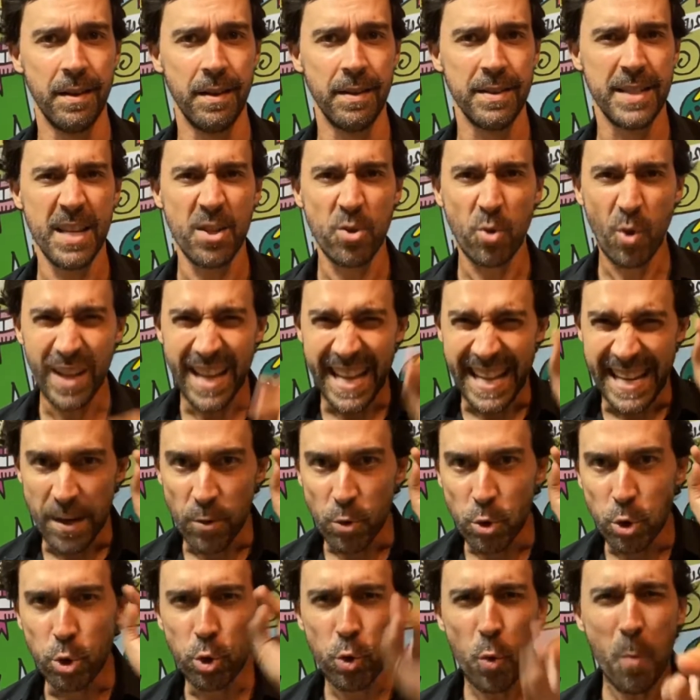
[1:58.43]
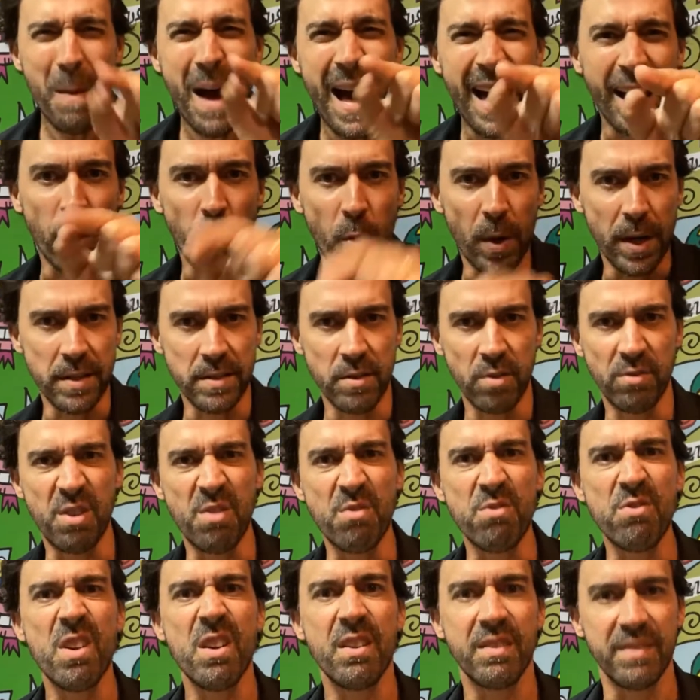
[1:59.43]
você escolheria os tubarões, eu
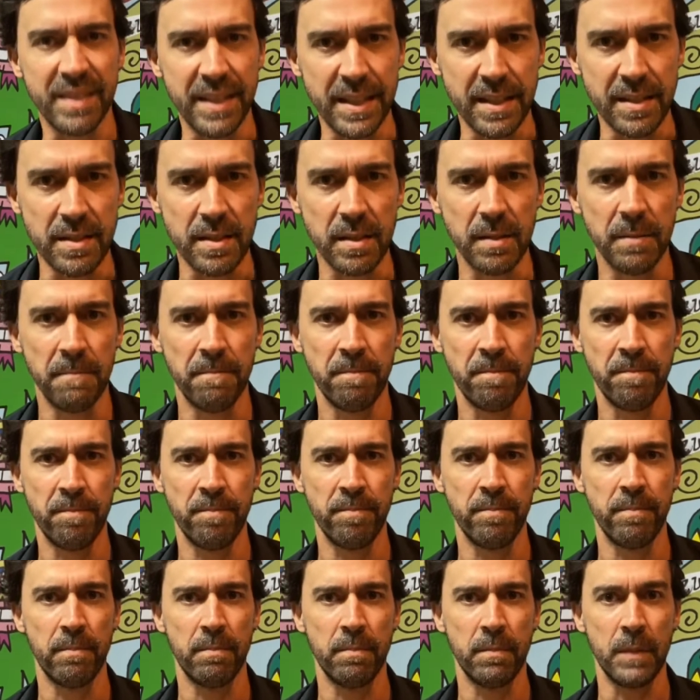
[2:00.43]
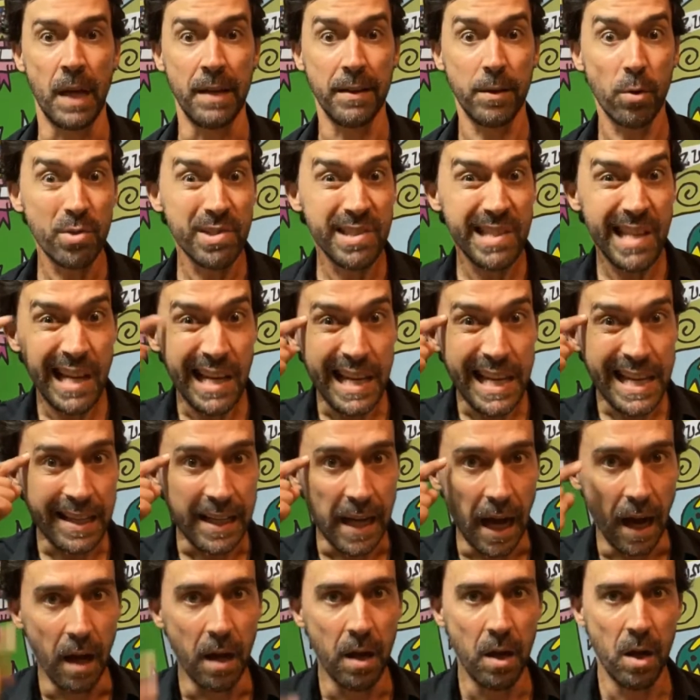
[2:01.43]
tenho certeza. Então se
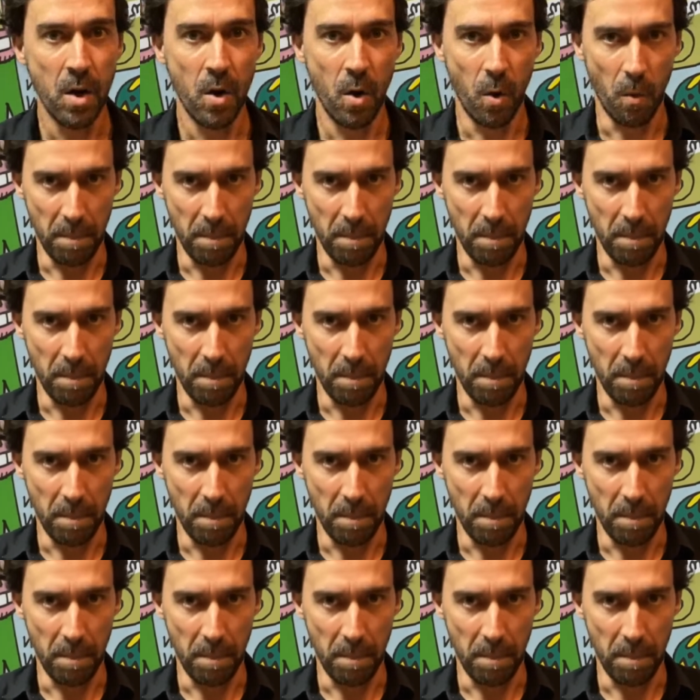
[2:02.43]
liga, o